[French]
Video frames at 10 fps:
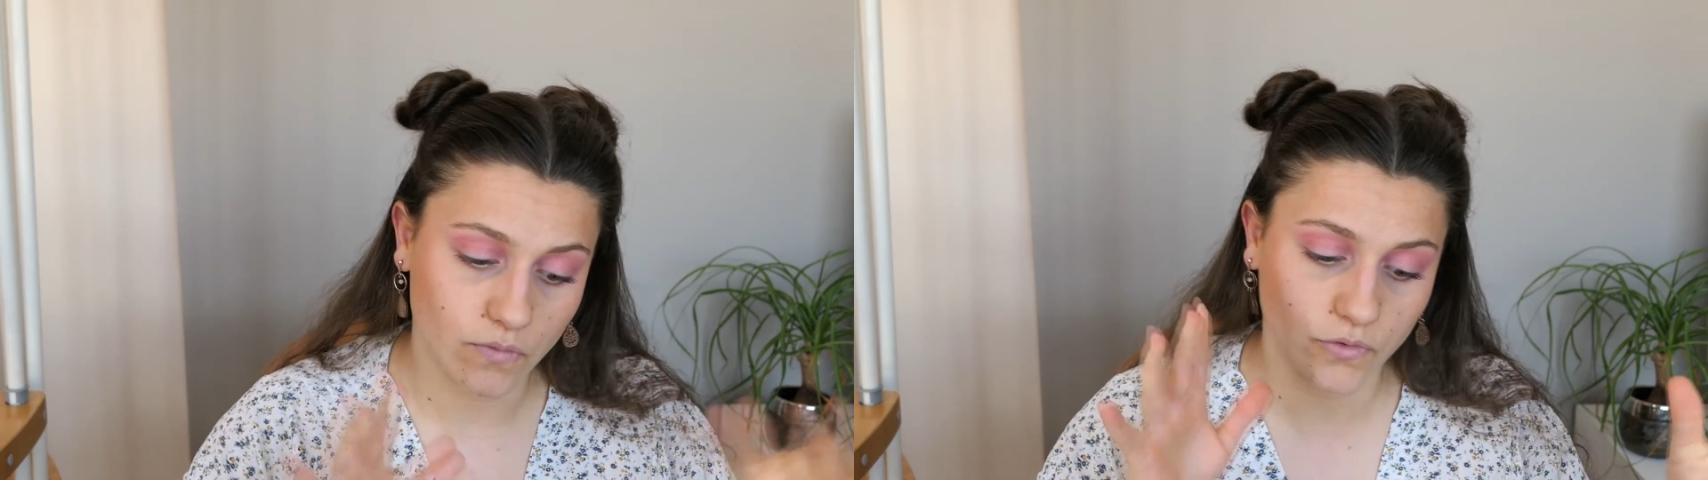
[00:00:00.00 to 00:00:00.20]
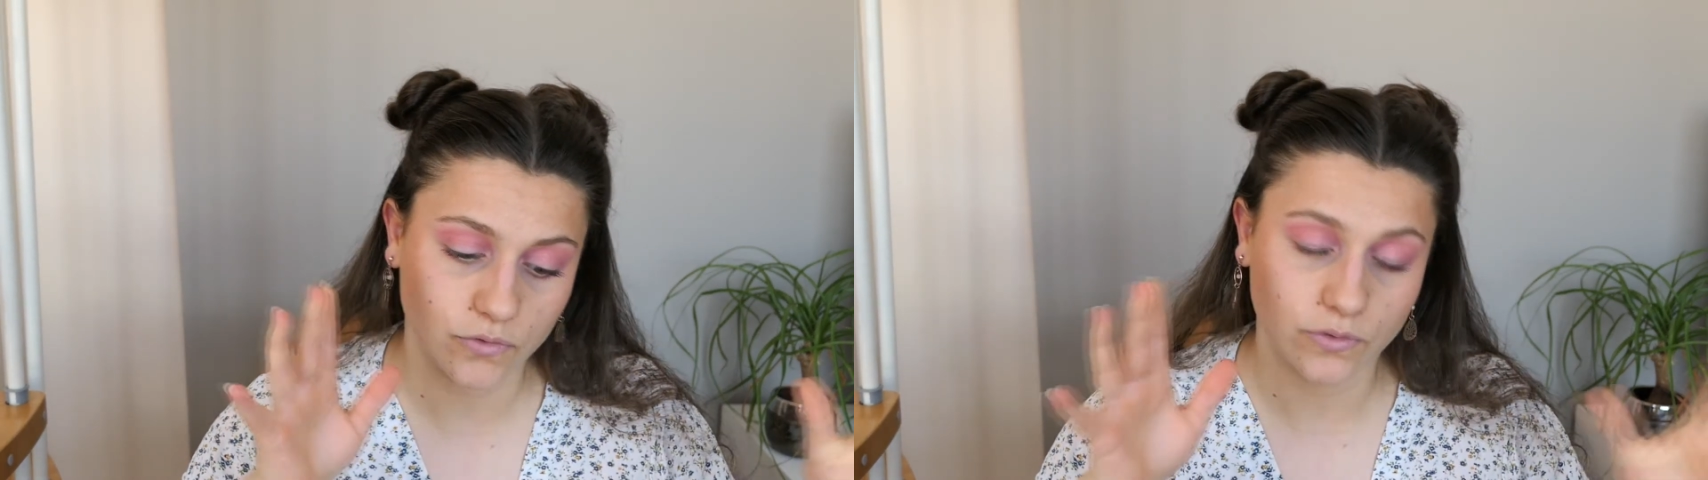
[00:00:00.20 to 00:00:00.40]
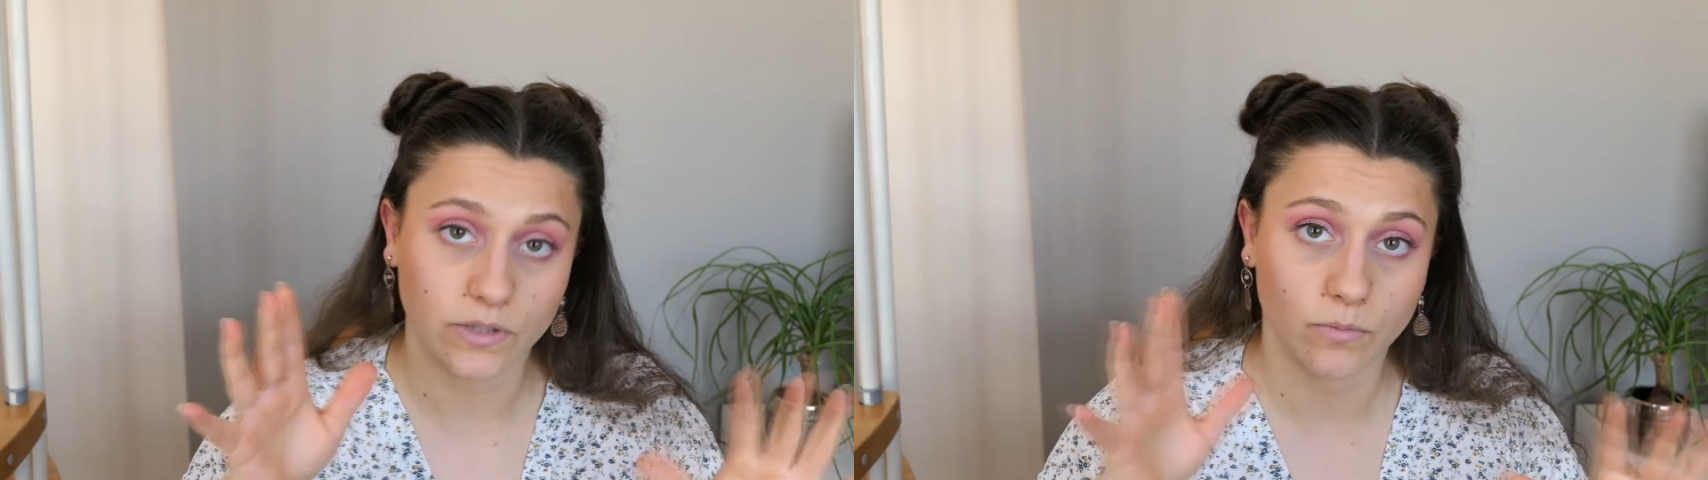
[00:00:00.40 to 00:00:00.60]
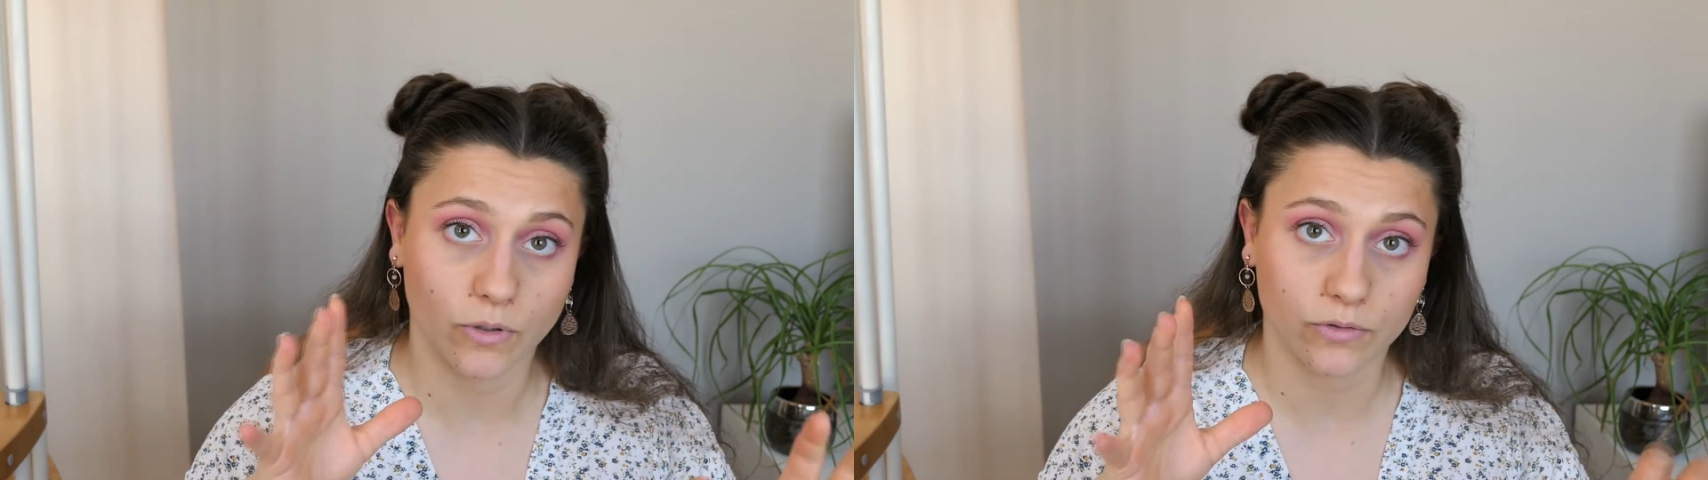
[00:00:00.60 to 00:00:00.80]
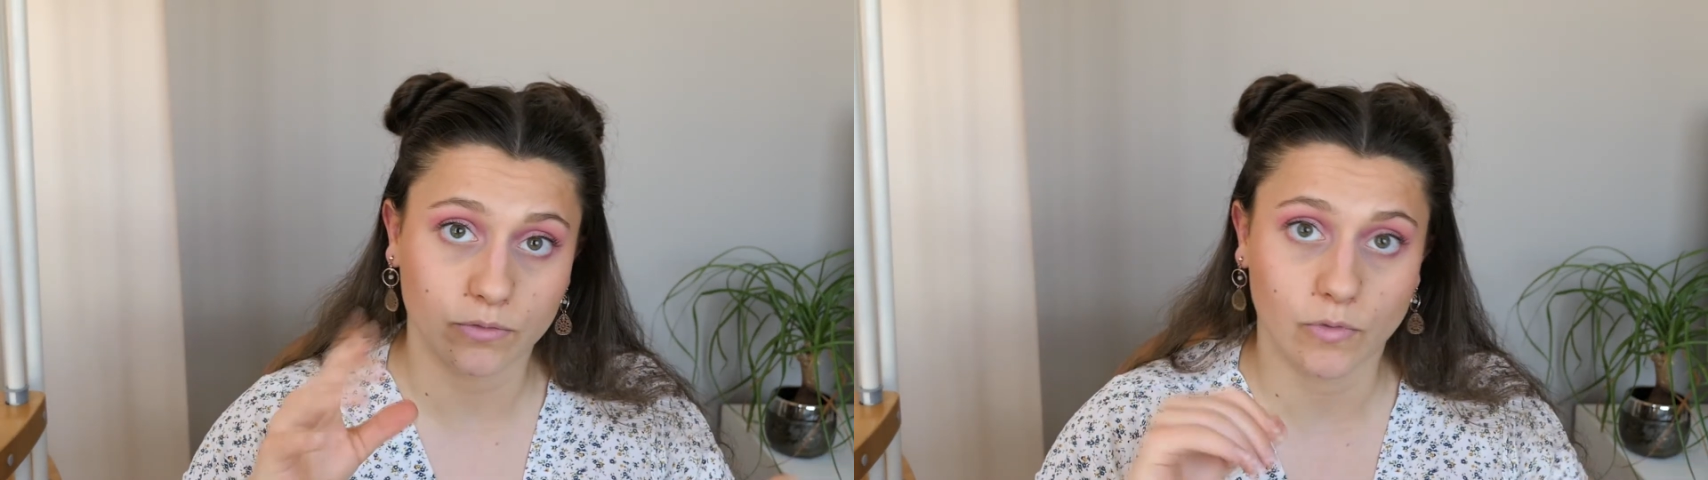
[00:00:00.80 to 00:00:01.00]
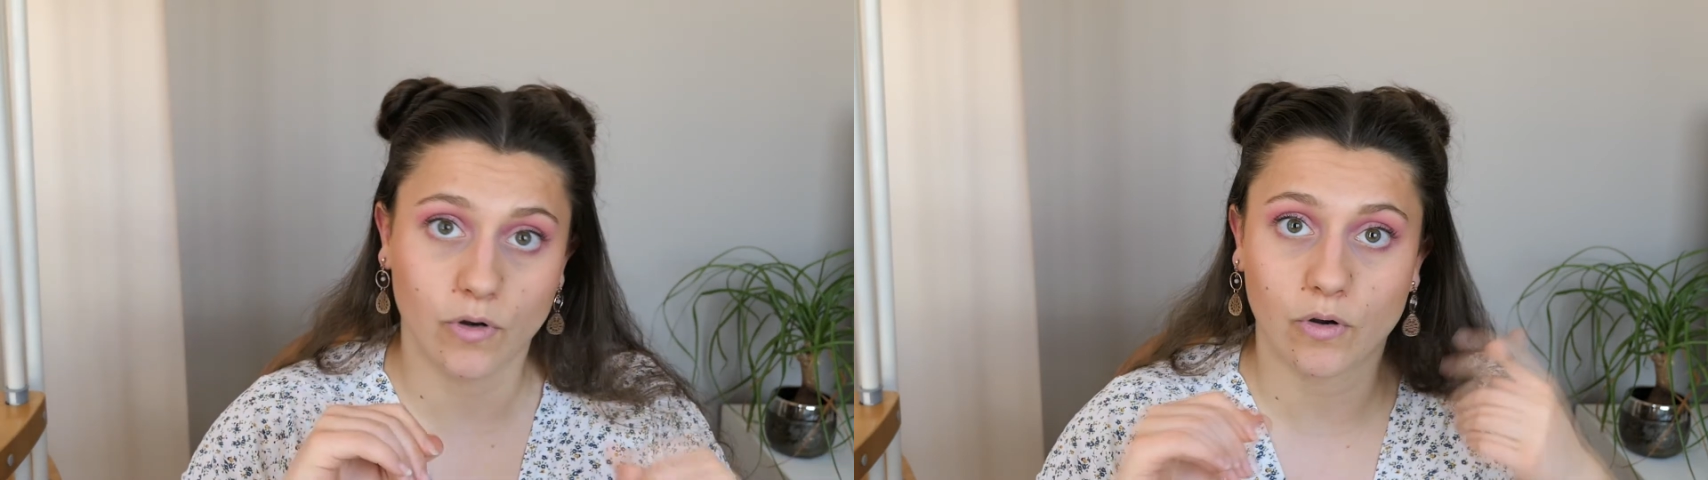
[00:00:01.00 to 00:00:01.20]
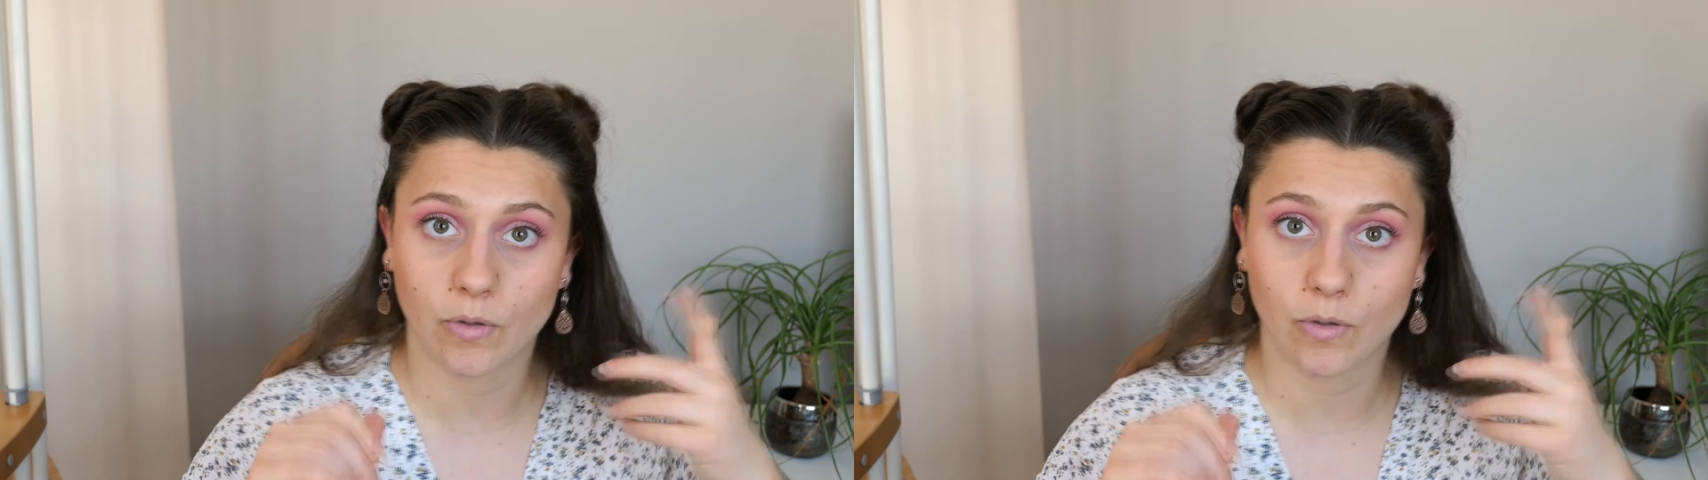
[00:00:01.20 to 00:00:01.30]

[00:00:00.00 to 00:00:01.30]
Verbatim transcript: en fonction des comportements,